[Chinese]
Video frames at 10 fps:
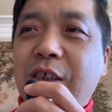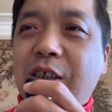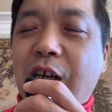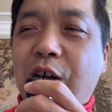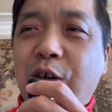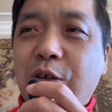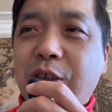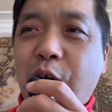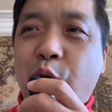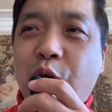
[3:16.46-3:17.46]
然后
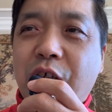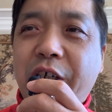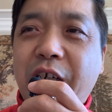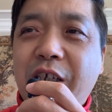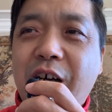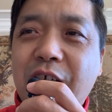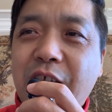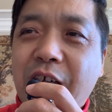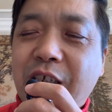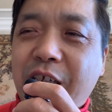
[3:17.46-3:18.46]
在火车上，
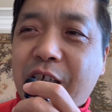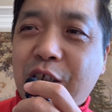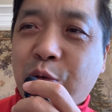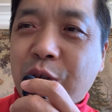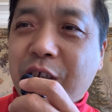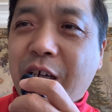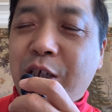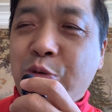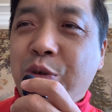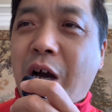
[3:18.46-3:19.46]
他跟这个刘杰
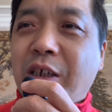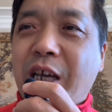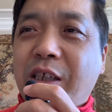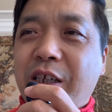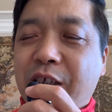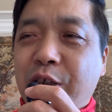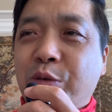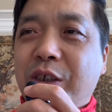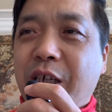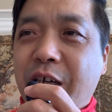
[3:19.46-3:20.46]
于洋演的这个
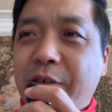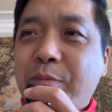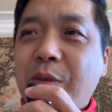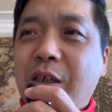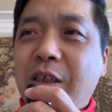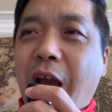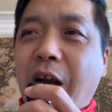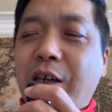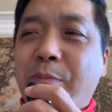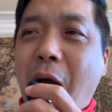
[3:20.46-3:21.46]
刘杰。俩
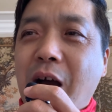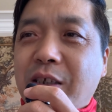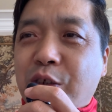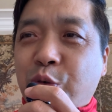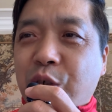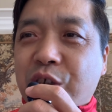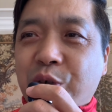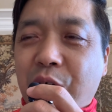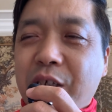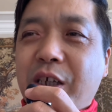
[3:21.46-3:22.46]
人趴在厕
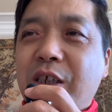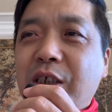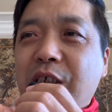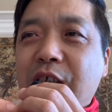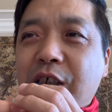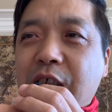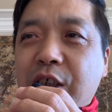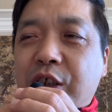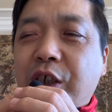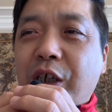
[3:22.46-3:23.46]
所里，
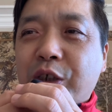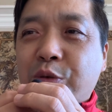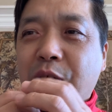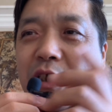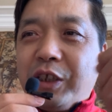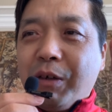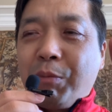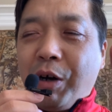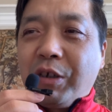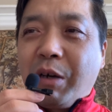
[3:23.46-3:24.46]
厕所的顶
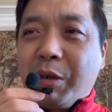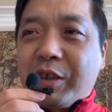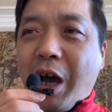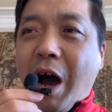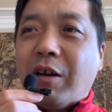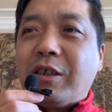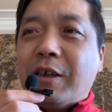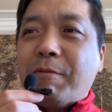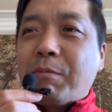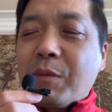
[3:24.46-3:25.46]
棚上面藏
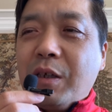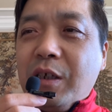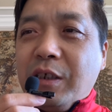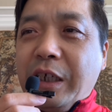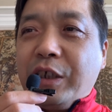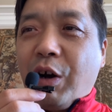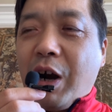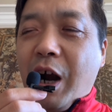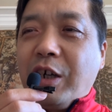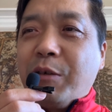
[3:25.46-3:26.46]
着。这小
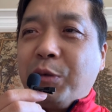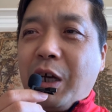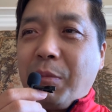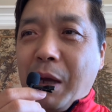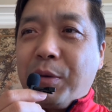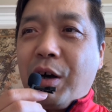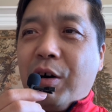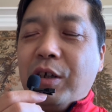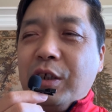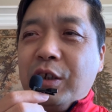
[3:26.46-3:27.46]
孩是不想买
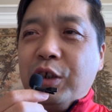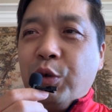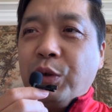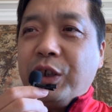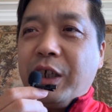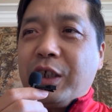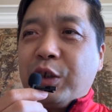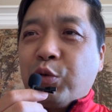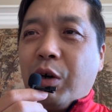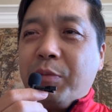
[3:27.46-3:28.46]
票，刘杰是
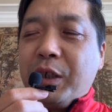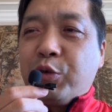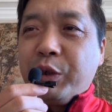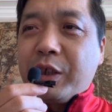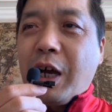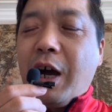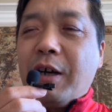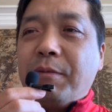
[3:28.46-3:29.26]
躲避追杀，